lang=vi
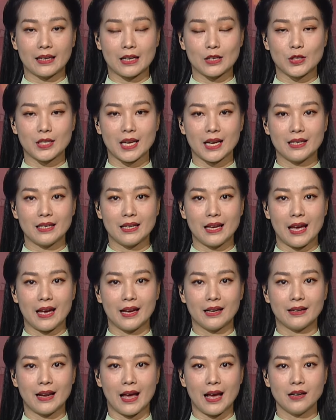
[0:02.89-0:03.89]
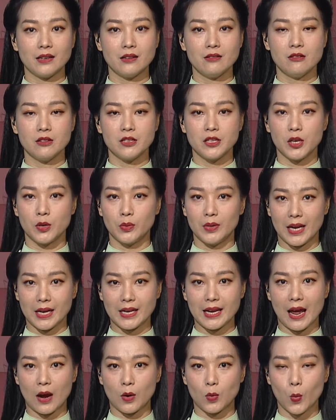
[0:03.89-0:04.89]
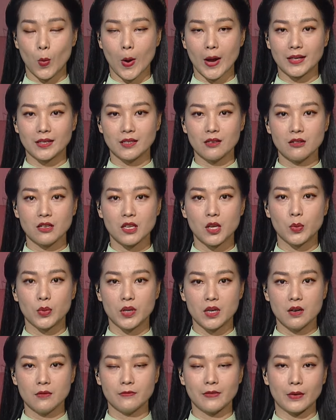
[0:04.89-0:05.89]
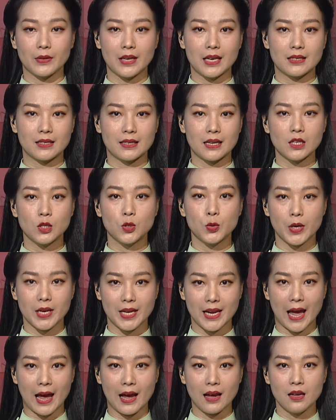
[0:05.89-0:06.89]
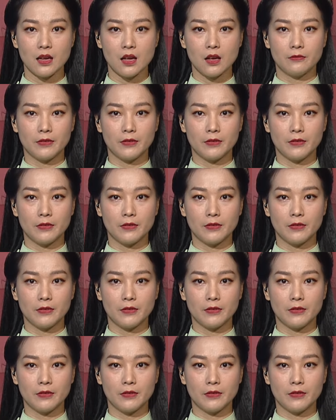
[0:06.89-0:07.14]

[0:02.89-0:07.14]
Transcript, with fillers: cảnh sát Nga đã đưa nhiều lãnh đạo quan chức nhiều nước vào danh sách truy nã